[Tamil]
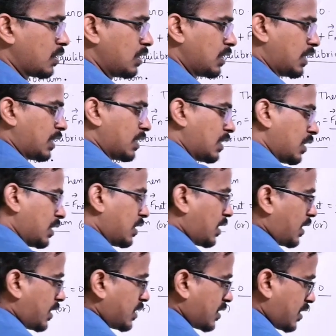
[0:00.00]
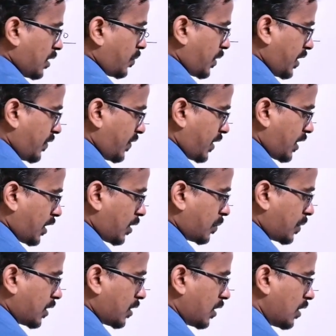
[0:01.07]
இந்த இடத்துலேருந்து நான் டிஸ்டர்ப் பண்ணி விட்டேன்
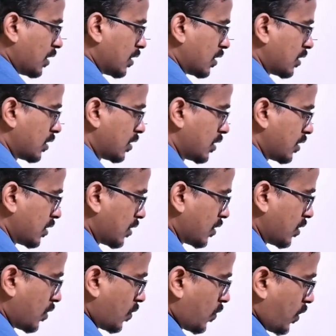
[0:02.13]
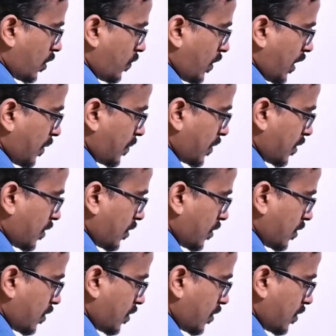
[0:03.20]
அப்படின்னா வாட் வில் ஹேப்பன்